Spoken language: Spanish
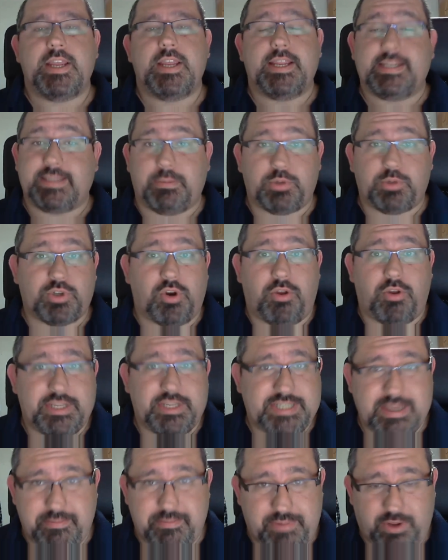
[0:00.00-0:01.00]
estamos con lo de
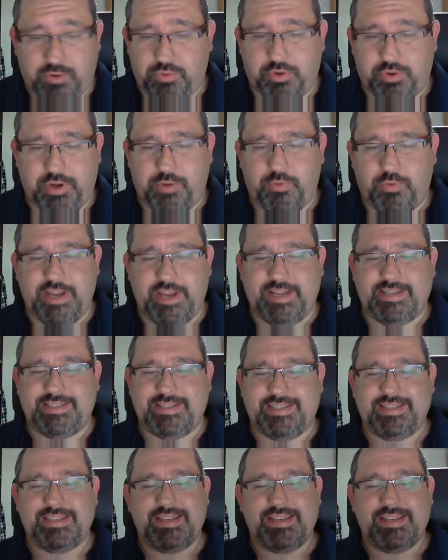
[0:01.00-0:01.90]
siempre con Runequest